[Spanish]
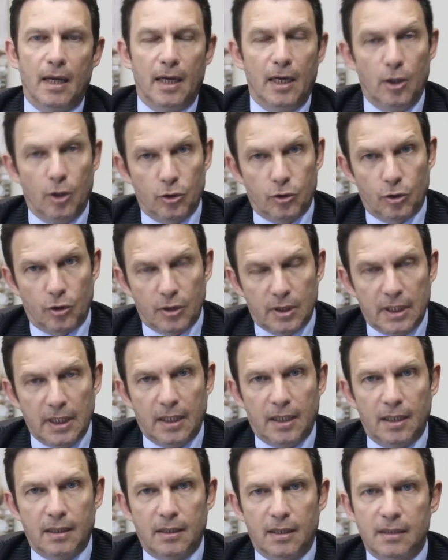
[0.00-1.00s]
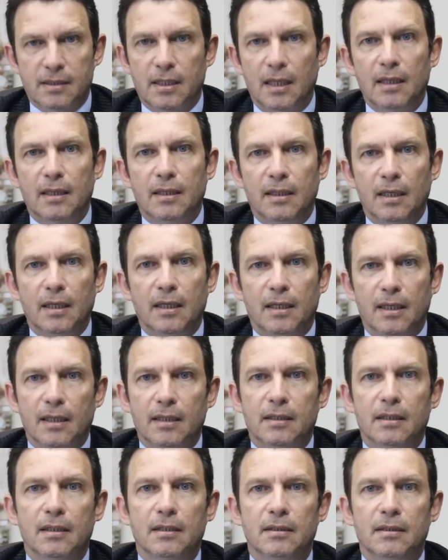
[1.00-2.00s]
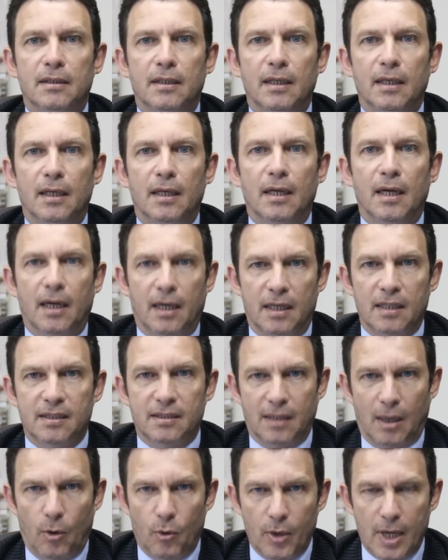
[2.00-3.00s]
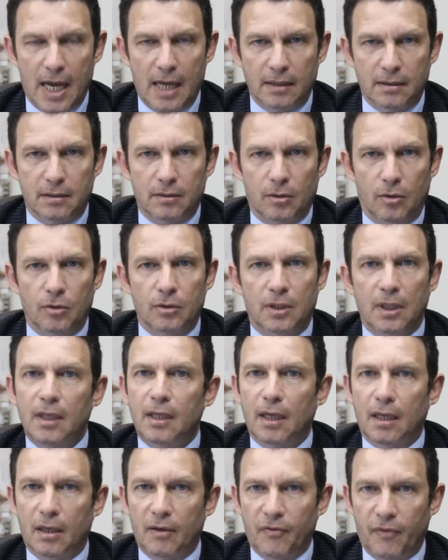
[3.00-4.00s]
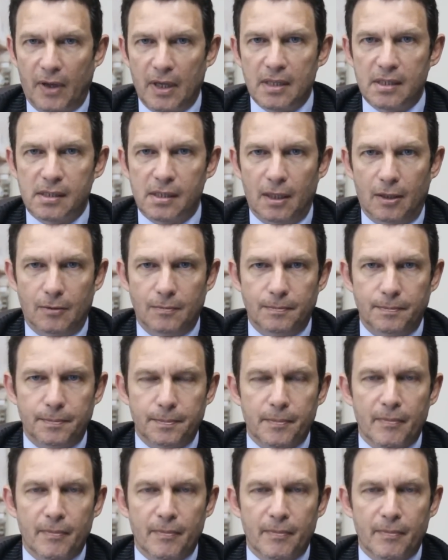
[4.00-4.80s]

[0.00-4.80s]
El otro ticket es el ticket de restaurante o ticket refeición.